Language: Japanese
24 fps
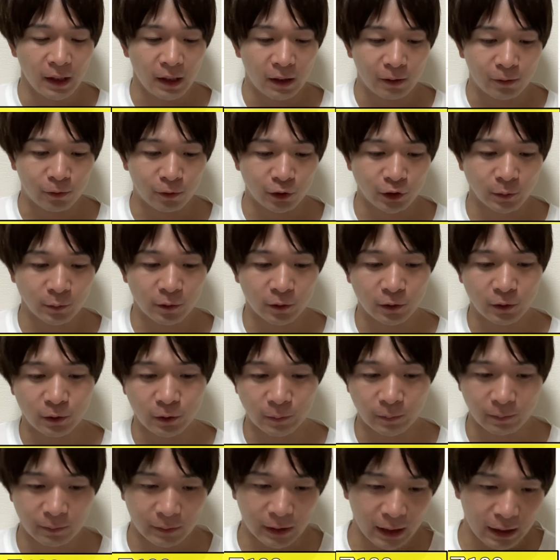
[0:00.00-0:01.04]
この種
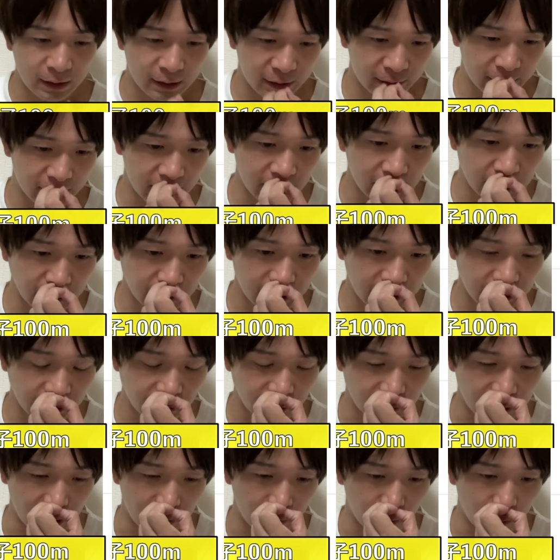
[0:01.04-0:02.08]
目、第2平井選
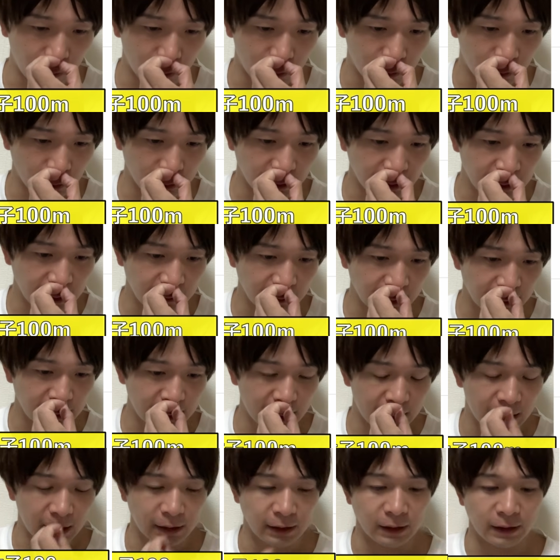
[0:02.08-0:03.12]
手が高校2年生
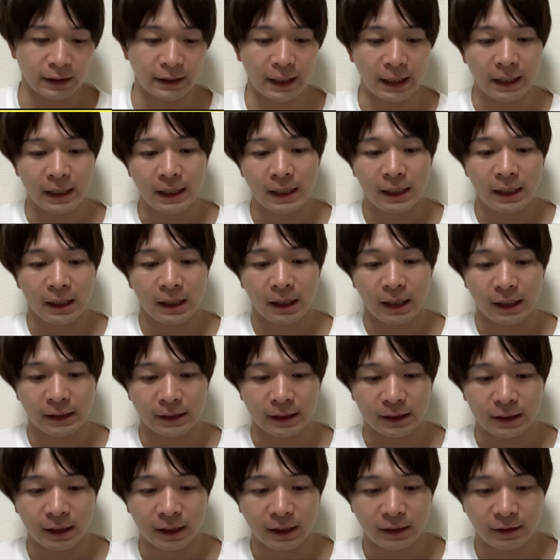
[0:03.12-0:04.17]
ながらにして、はい、
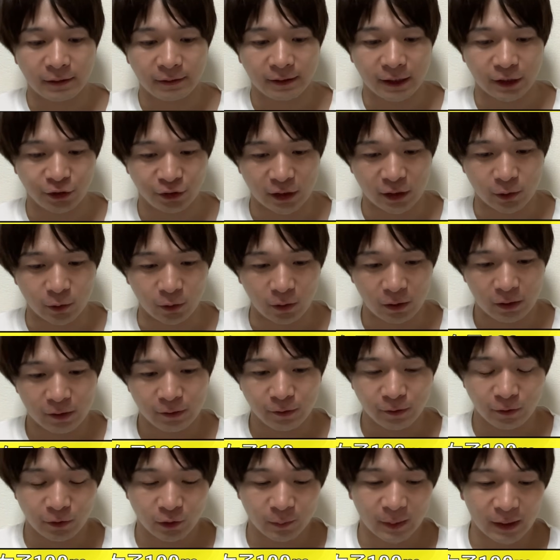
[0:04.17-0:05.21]
高橋選手など、
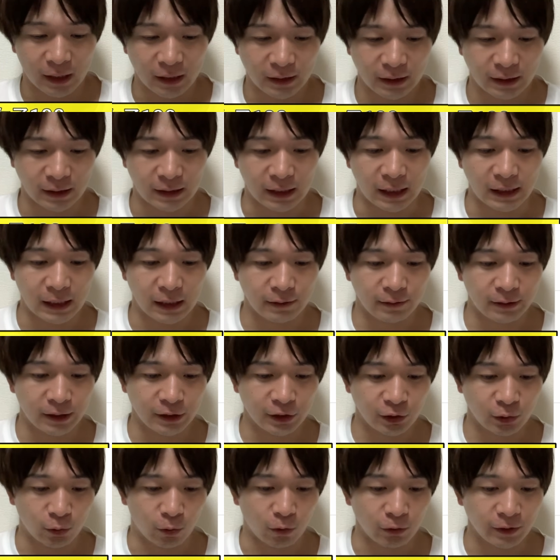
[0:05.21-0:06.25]
素晴らしい速い
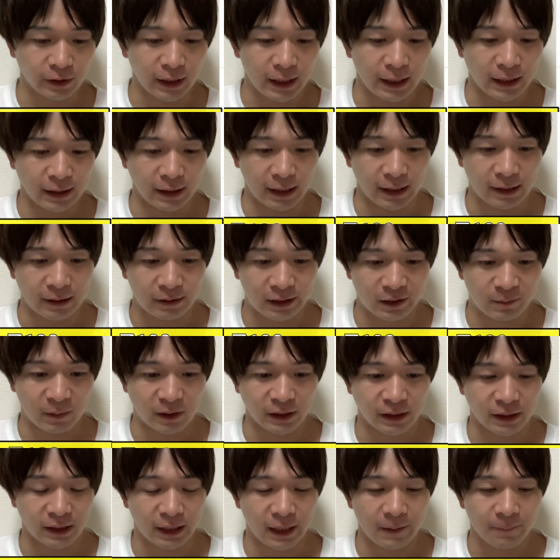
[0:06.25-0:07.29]
選手を抑えてき
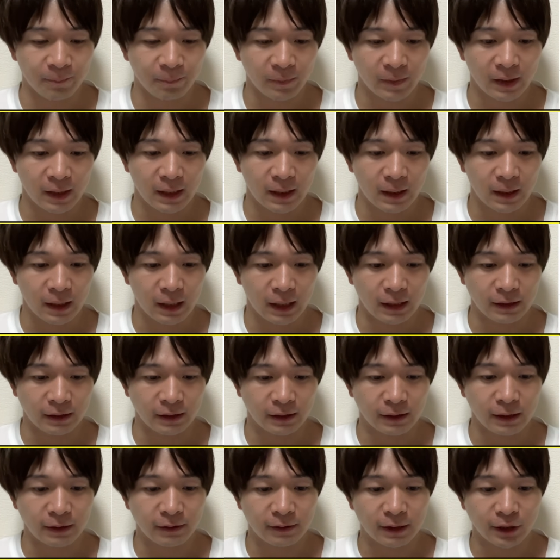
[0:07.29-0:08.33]
ましたね。はい、
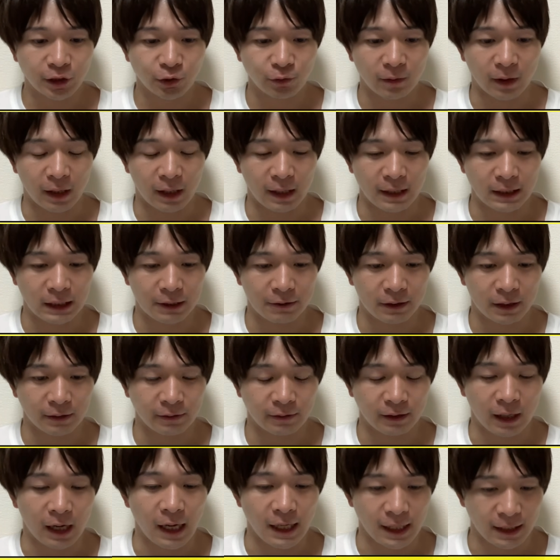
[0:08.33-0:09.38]
白井選手は相変わら
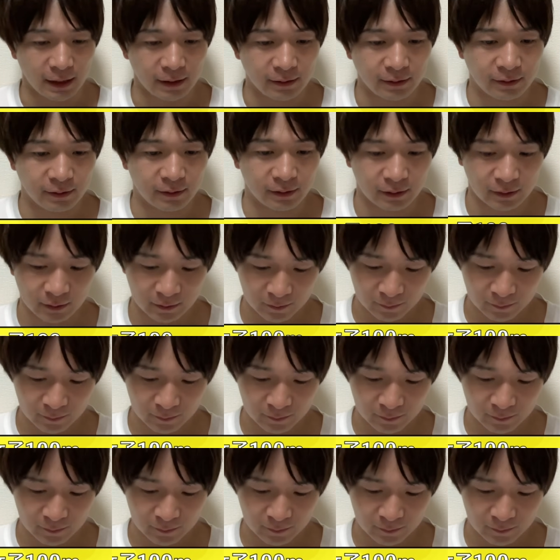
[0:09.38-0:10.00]
ず速いです。